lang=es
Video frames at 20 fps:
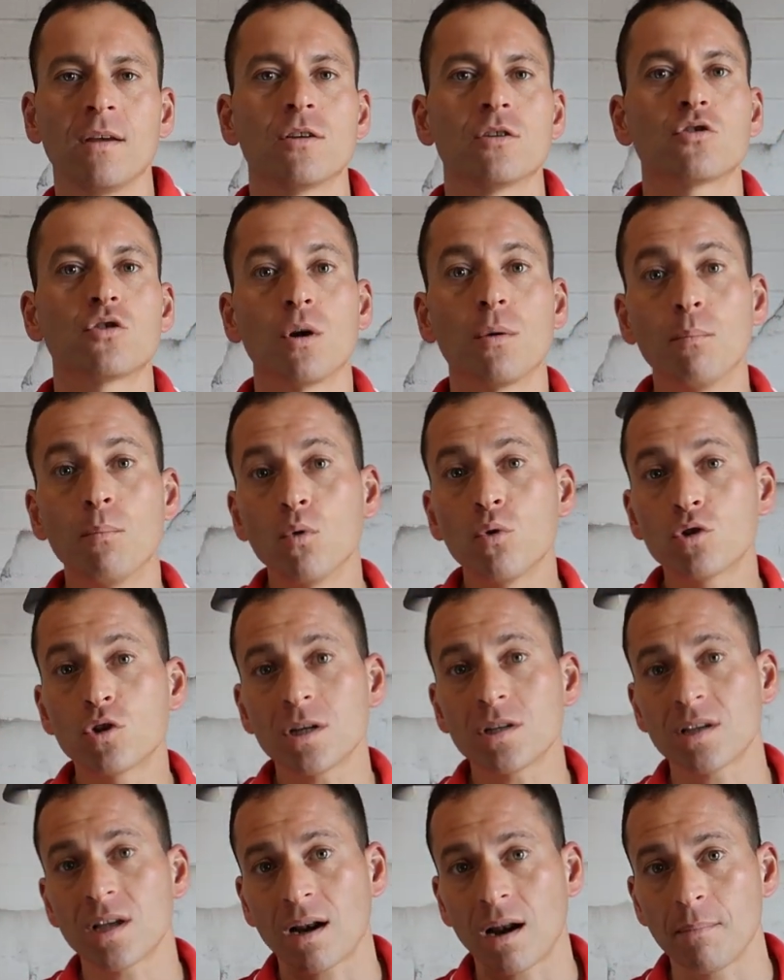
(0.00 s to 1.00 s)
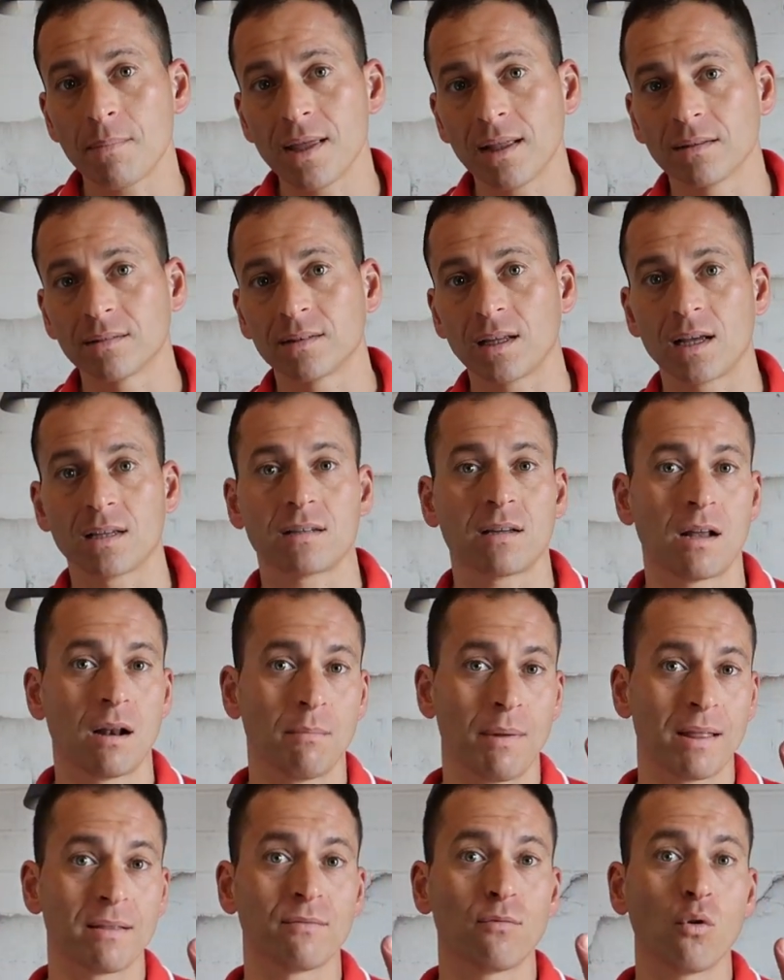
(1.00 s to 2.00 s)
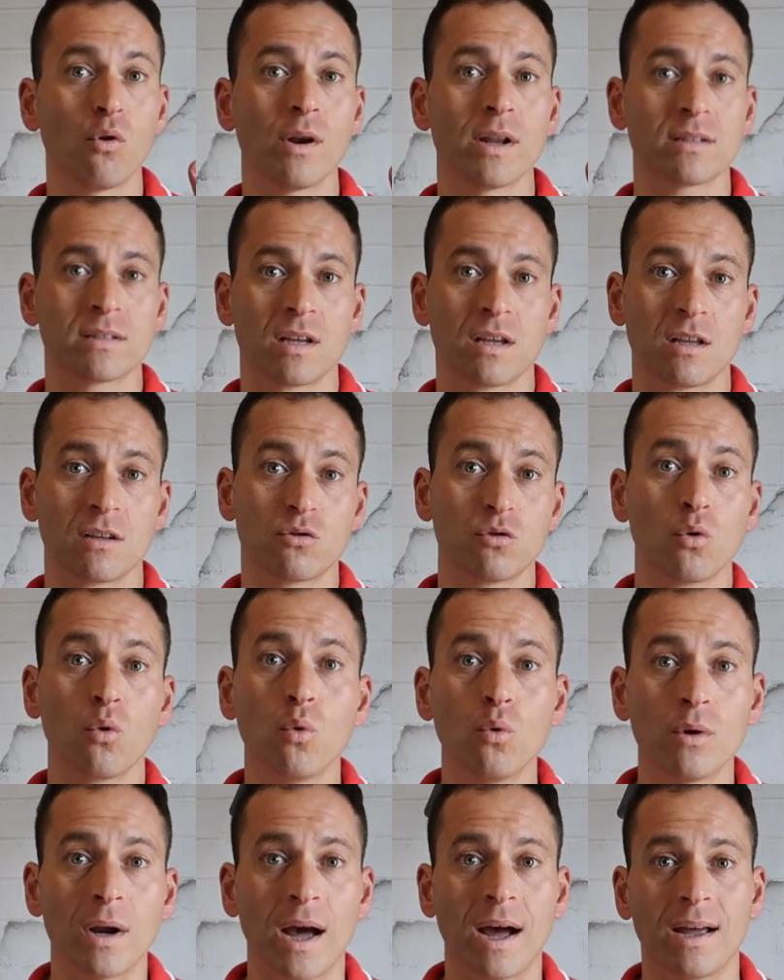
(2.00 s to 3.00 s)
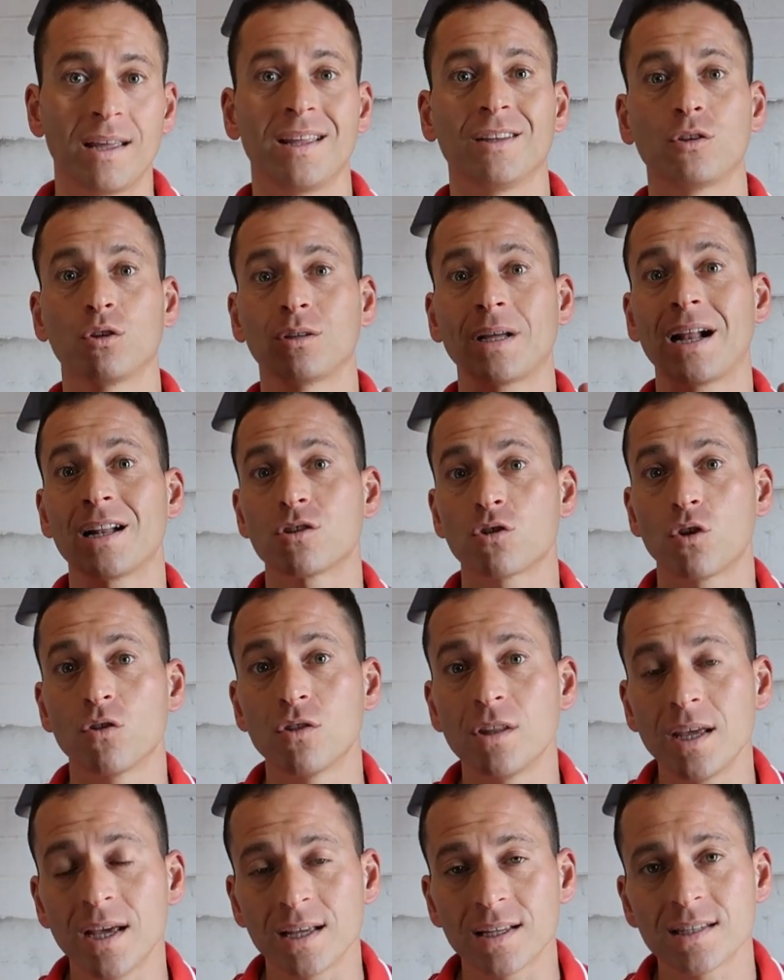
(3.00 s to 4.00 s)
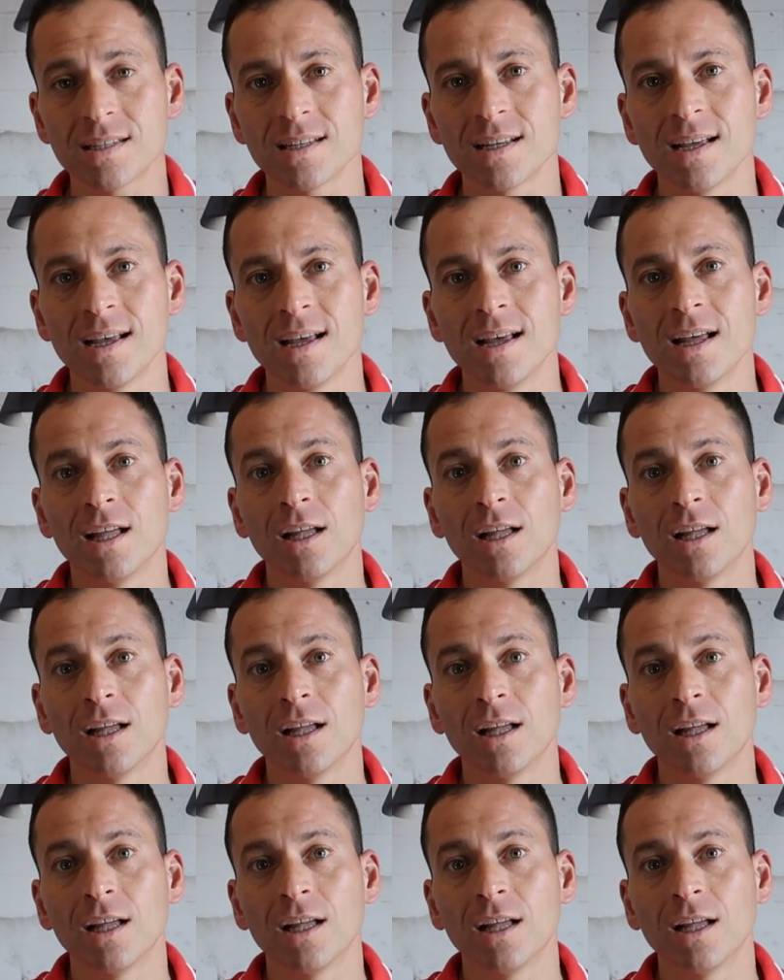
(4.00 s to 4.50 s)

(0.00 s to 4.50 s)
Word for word: son muchas herramientas, el mindfulness es una y en total son diez